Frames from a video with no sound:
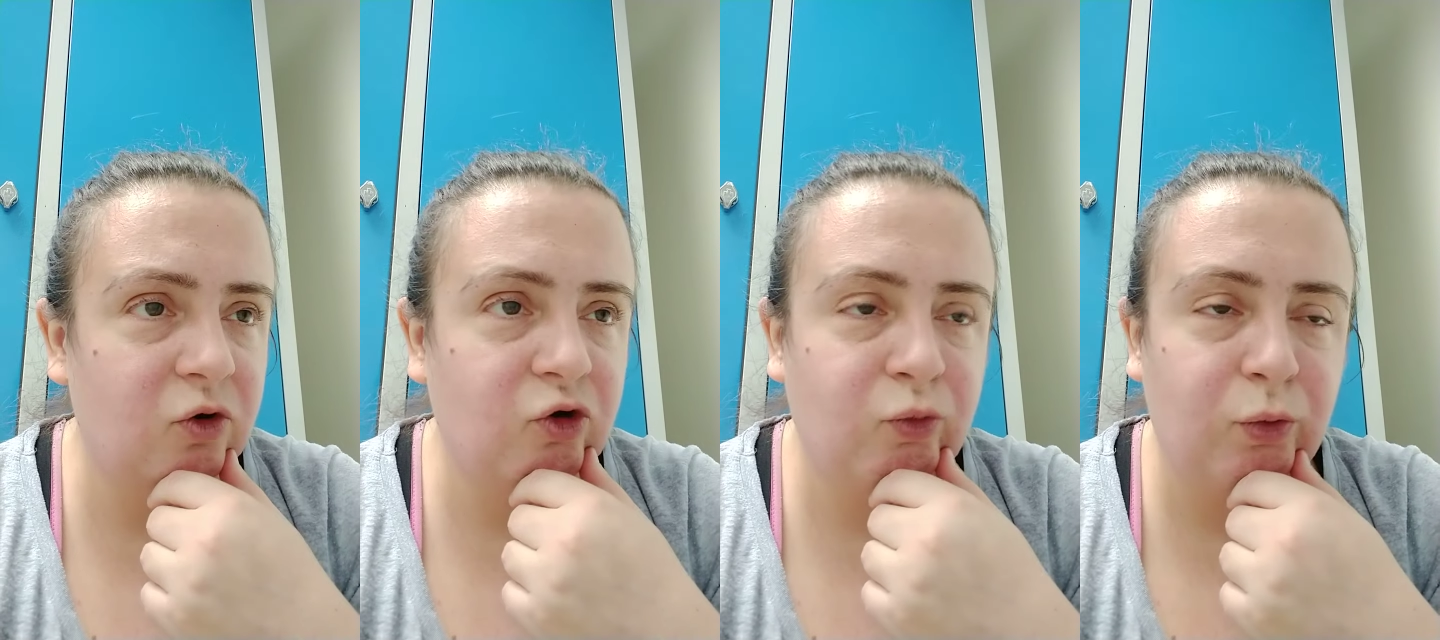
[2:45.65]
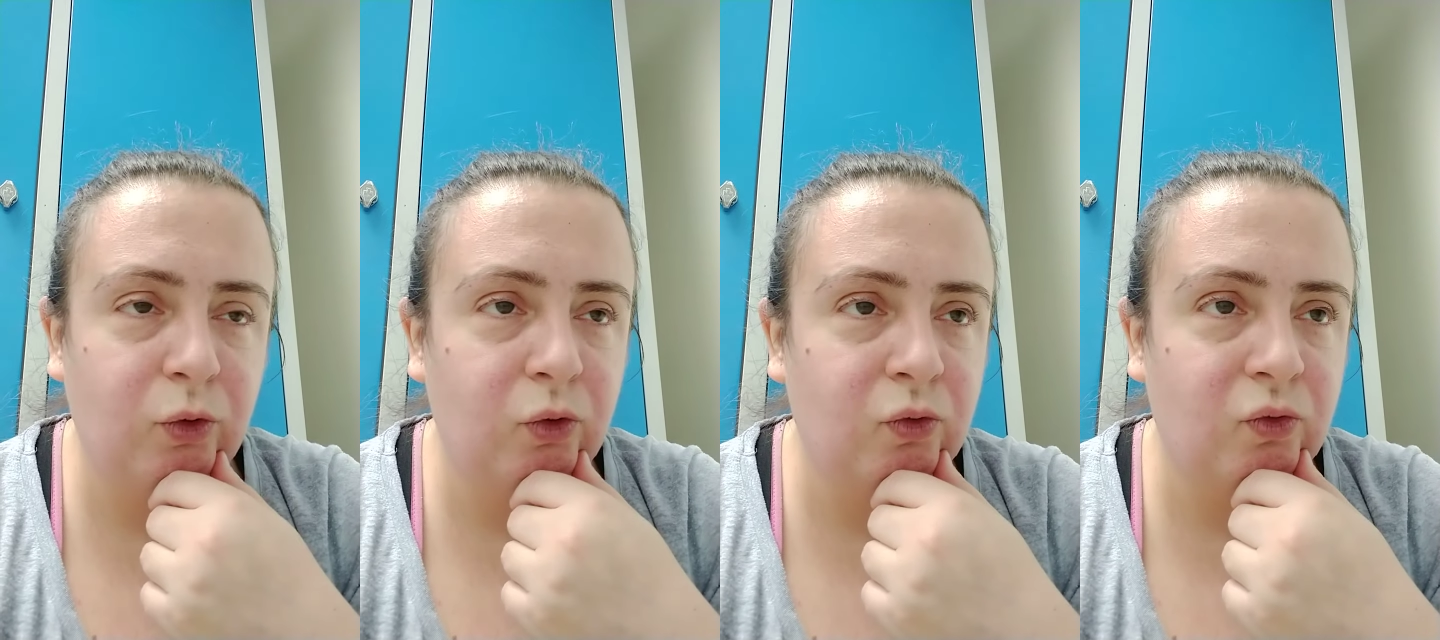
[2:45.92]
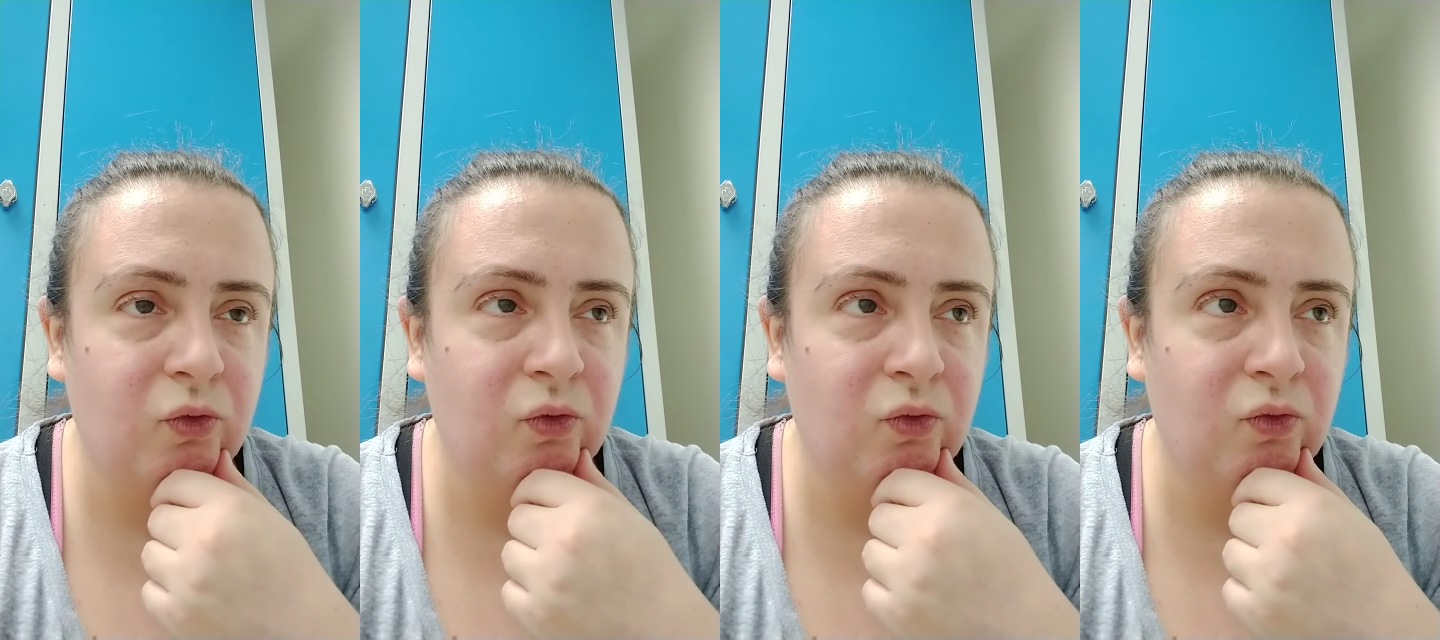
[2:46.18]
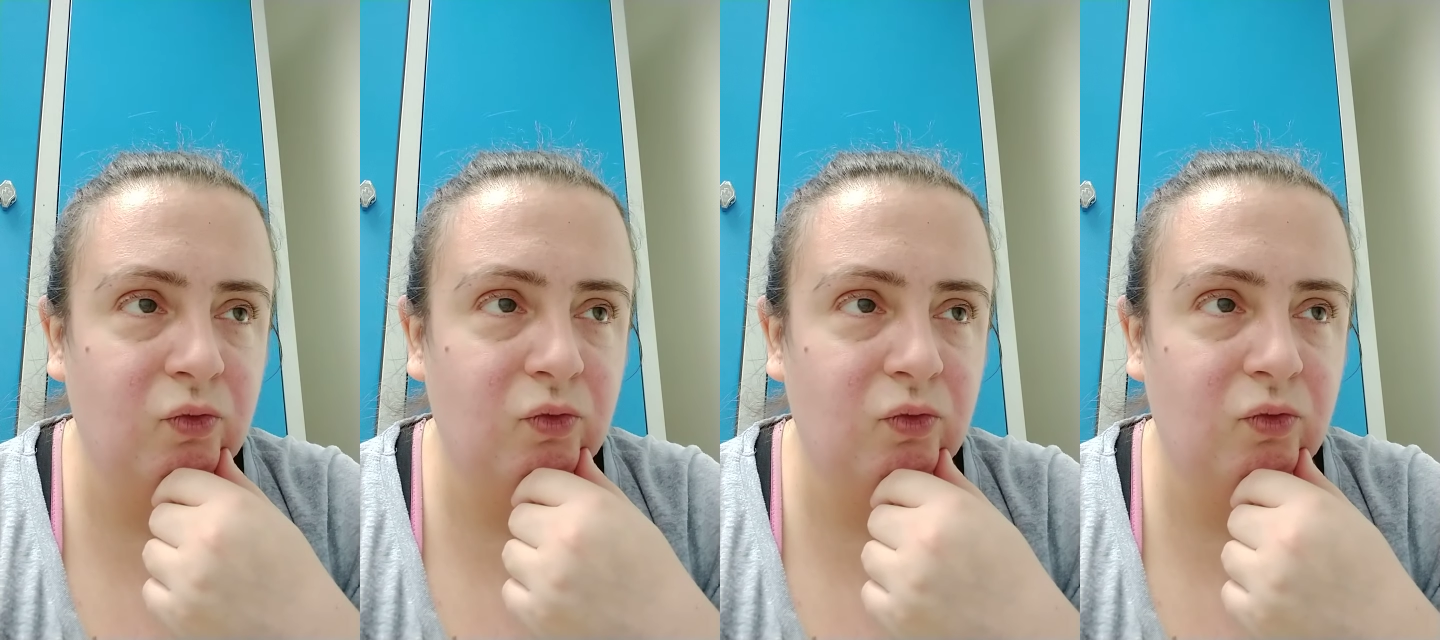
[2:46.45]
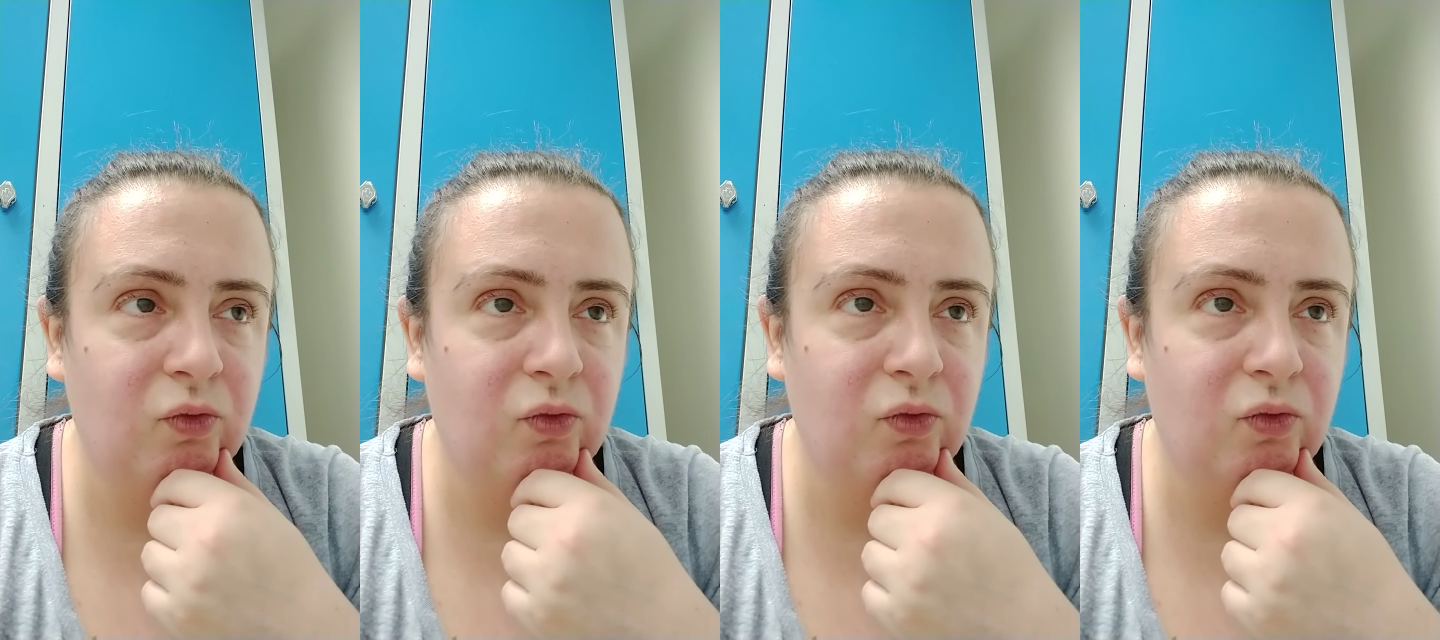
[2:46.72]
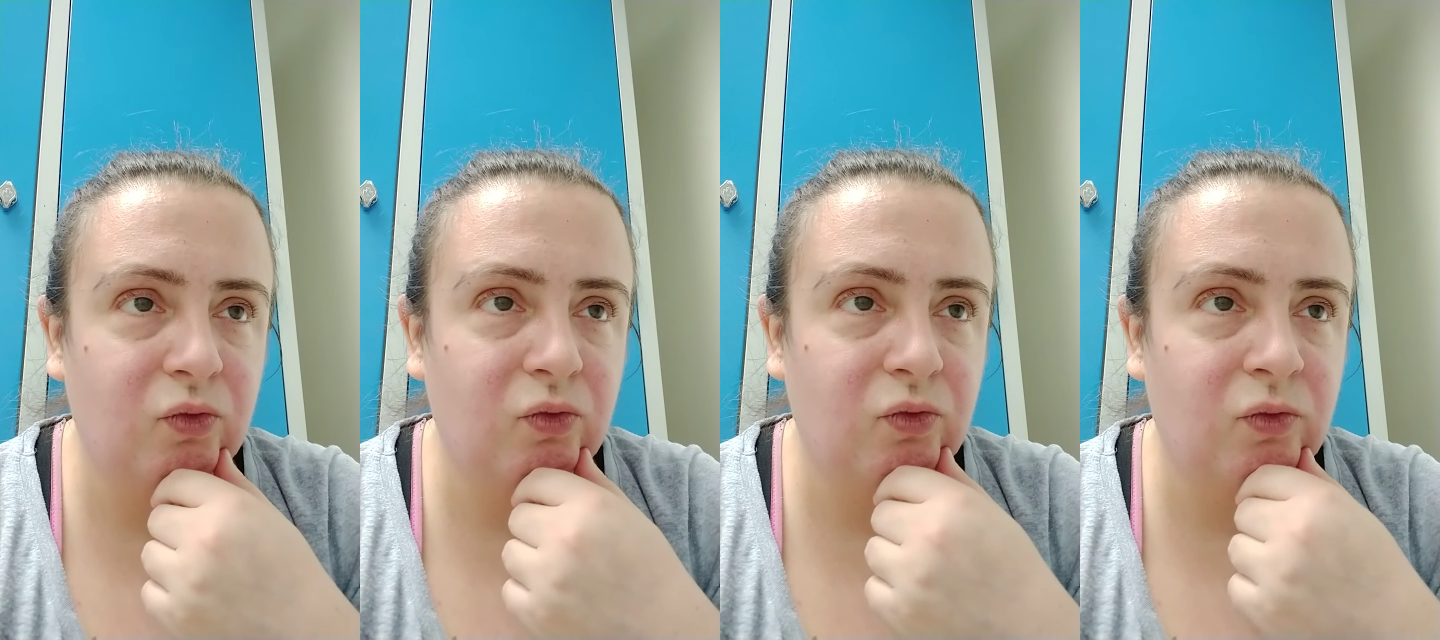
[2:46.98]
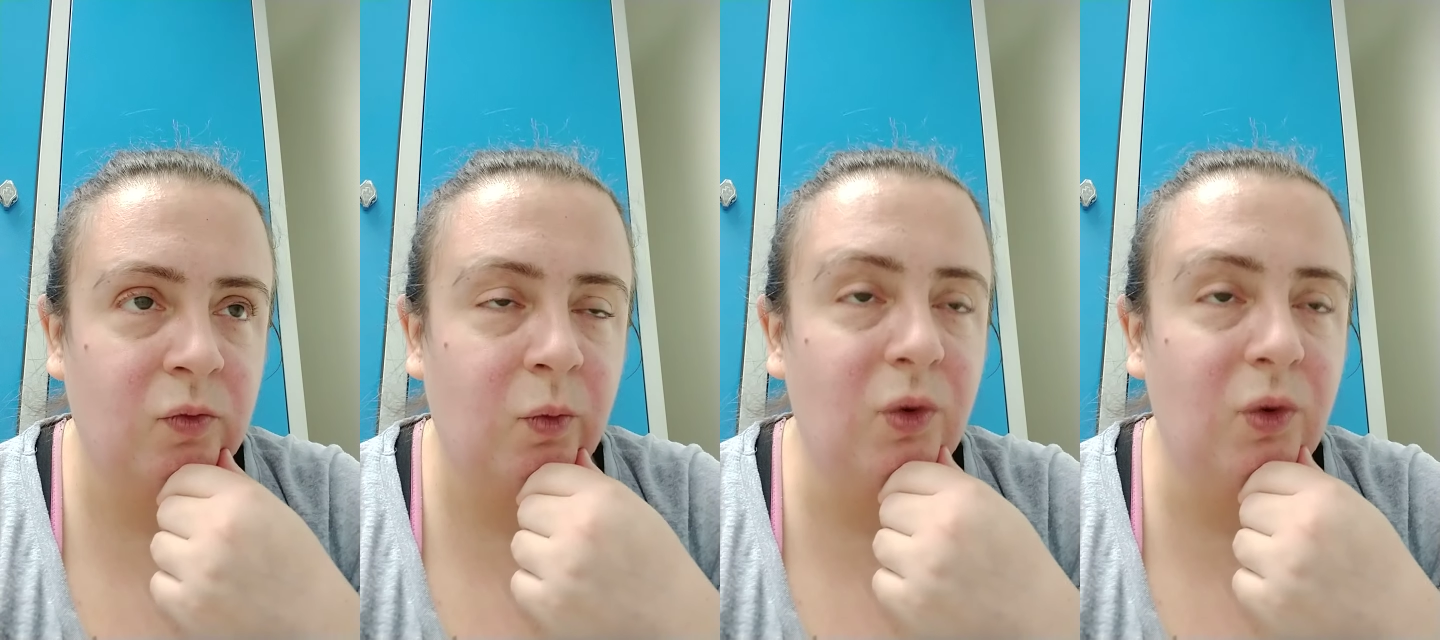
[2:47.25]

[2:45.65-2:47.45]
je pense qu'on on